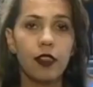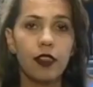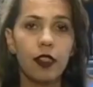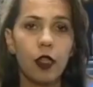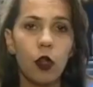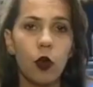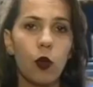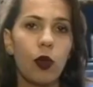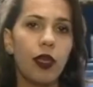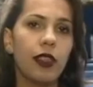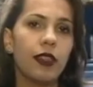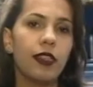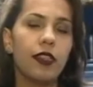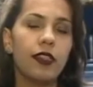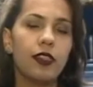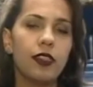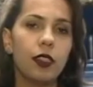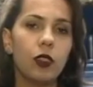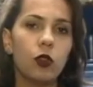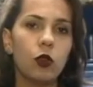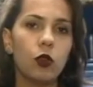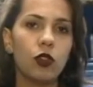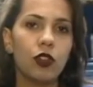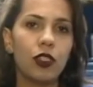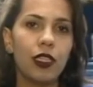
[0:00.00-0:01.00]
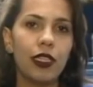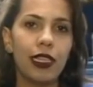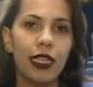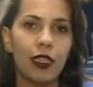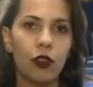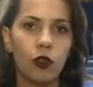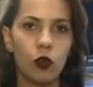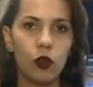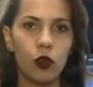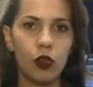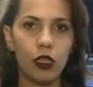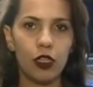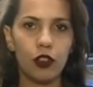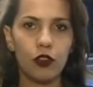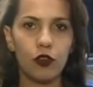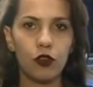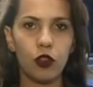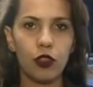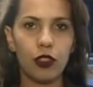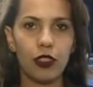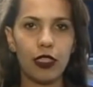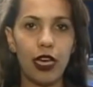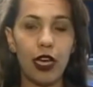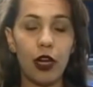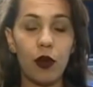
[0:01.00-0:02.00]
55 senadores
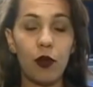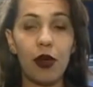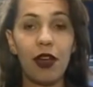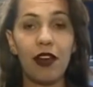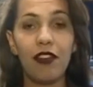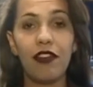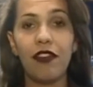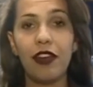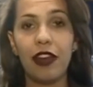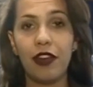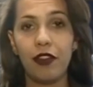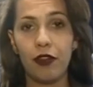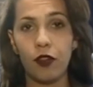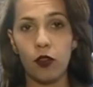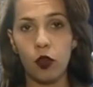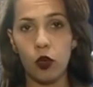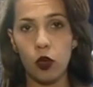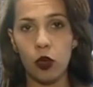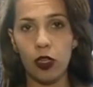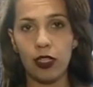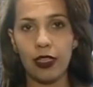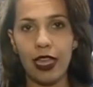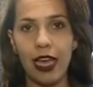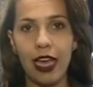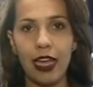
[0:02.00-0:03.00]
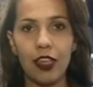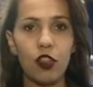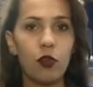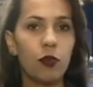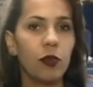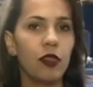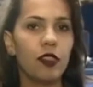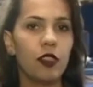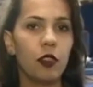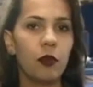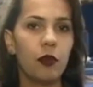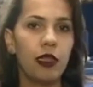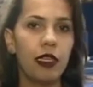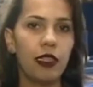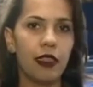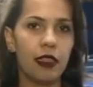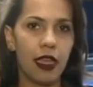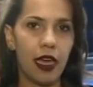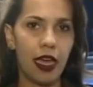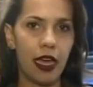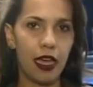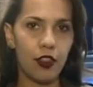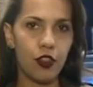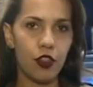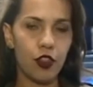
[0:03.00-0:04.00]
votaram a favor da
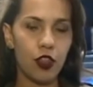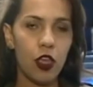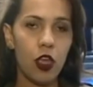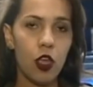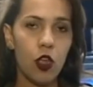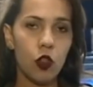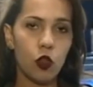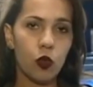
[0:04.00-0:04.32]
admissibilidade